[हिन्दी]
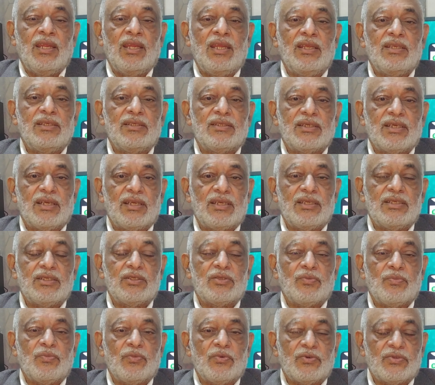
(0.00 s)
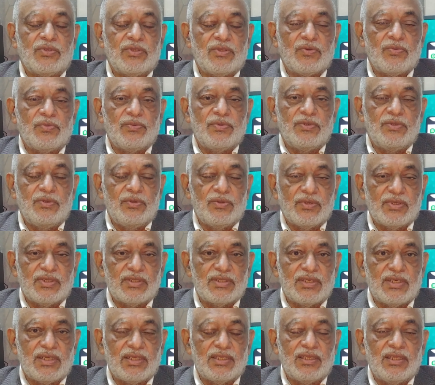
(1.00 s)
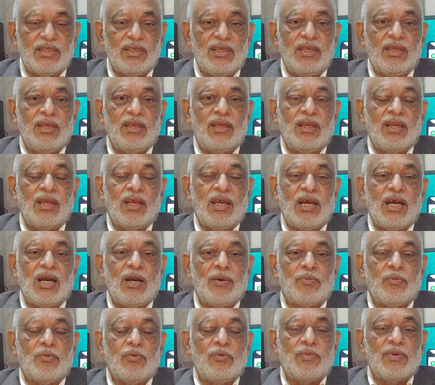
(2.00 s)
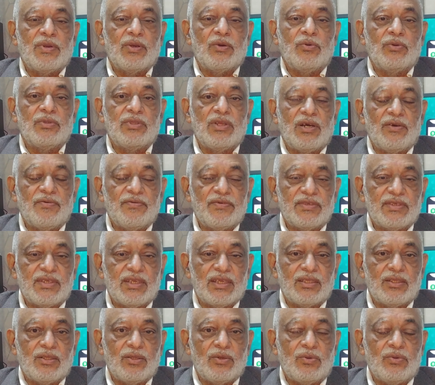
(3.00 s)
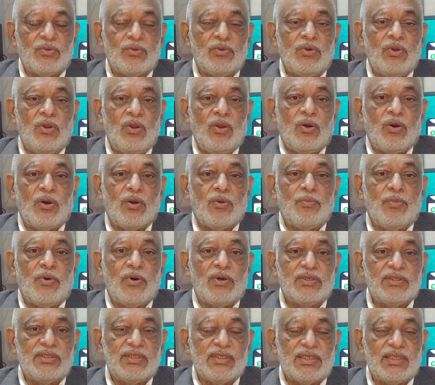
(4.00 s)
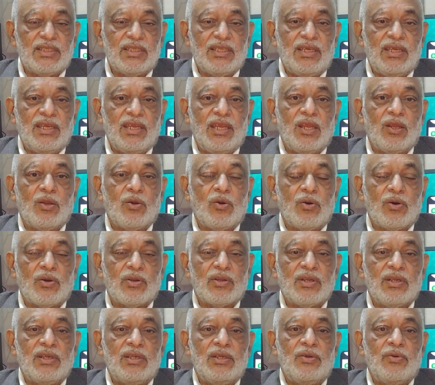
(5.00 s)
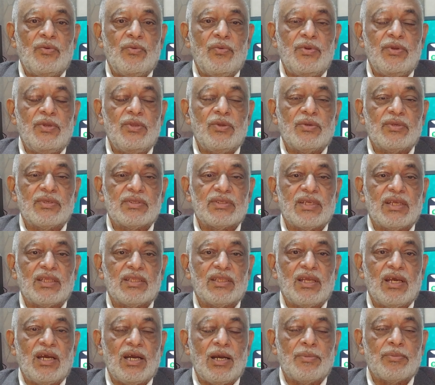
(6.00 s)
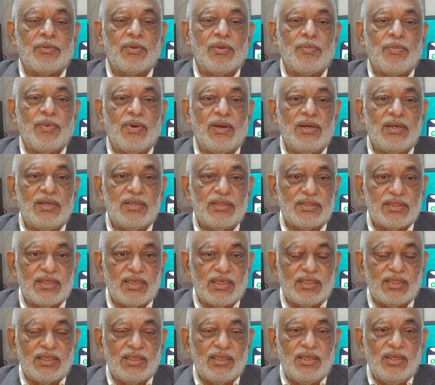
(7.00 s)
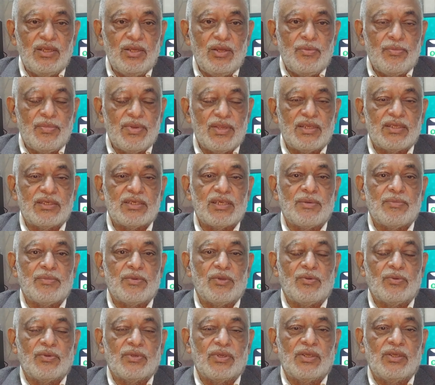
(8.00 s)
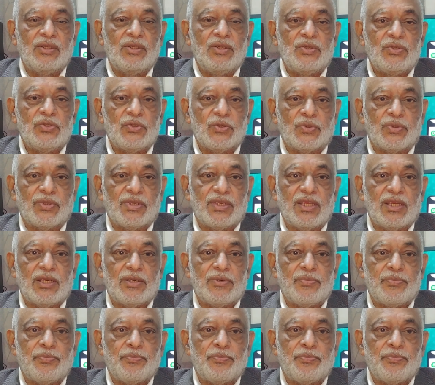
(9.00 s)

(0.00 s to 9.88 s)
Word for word: इन इस मुख्तर वीडियो के साथ आपको मैं खुदाफिज कहता हूँ और बहुत जल्द एक और वीडियो के साथ आपके साथ फिर शामिल होंगे शुक्रिया